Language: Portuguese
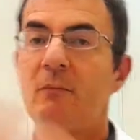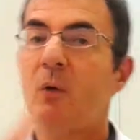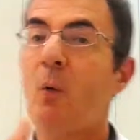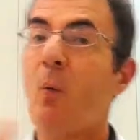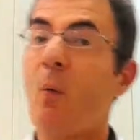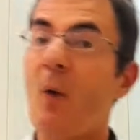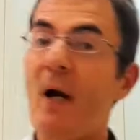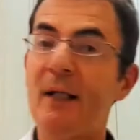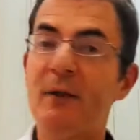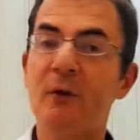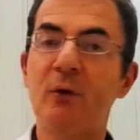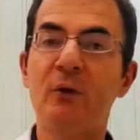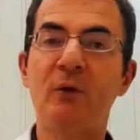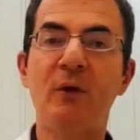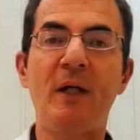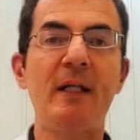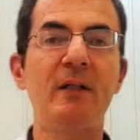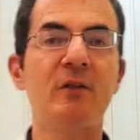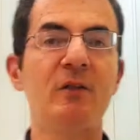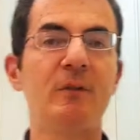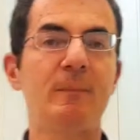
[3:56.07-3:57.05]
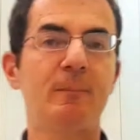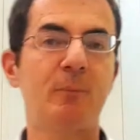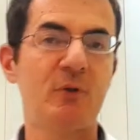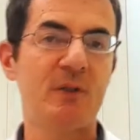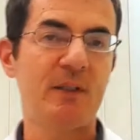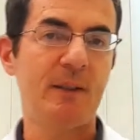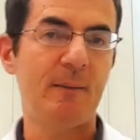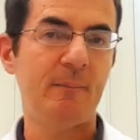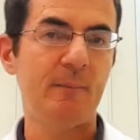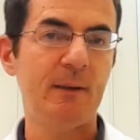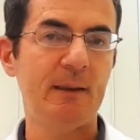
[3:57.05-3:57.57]
quatro treinos por
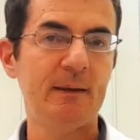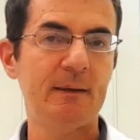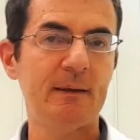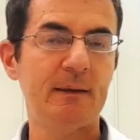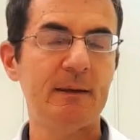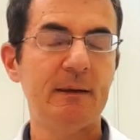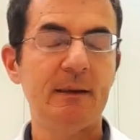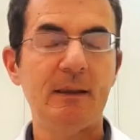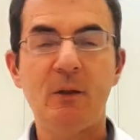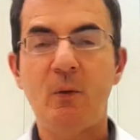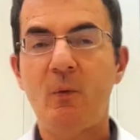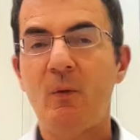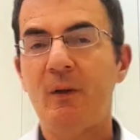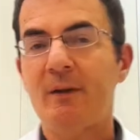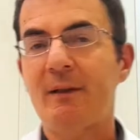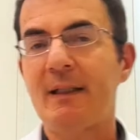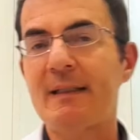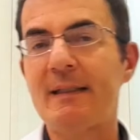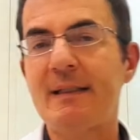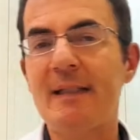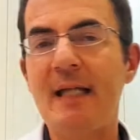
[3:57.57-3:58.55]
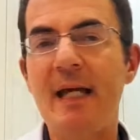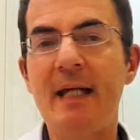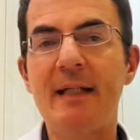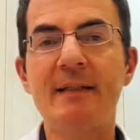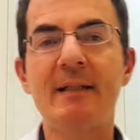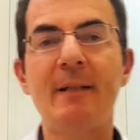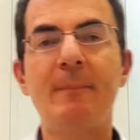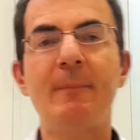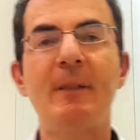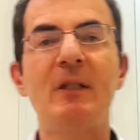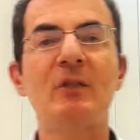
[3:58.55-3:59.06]
semana, quantas séries,
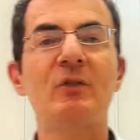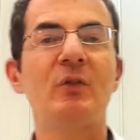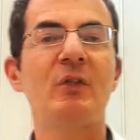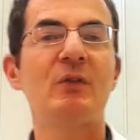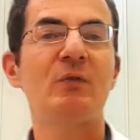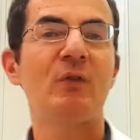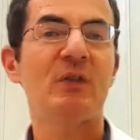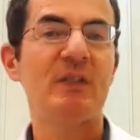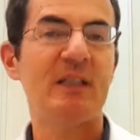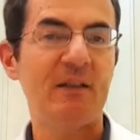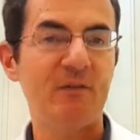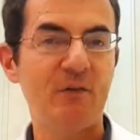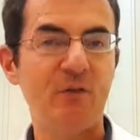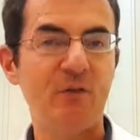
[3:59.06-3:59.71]
repetições você deve